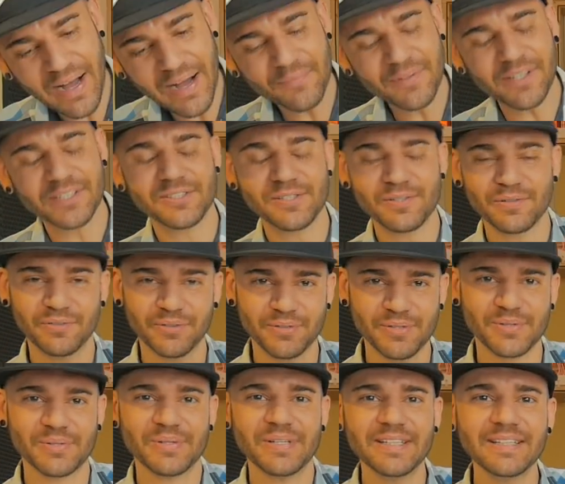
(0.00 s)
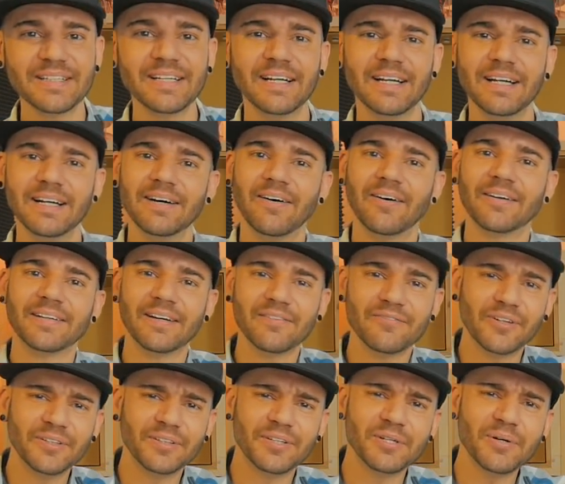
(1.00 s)
haben, der sollte funktionieren. Und
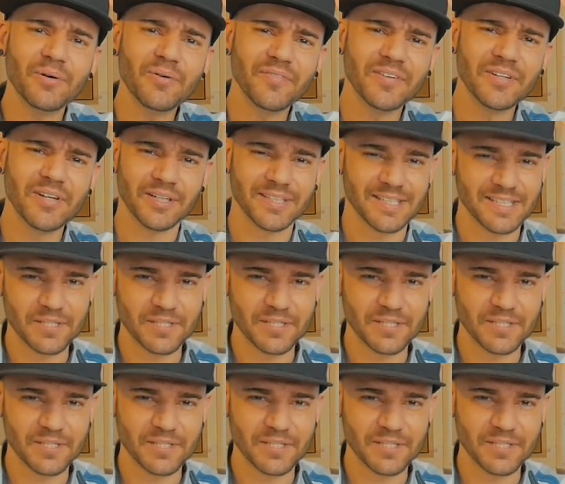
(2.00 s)
dann wollte ich irgendwie noch ein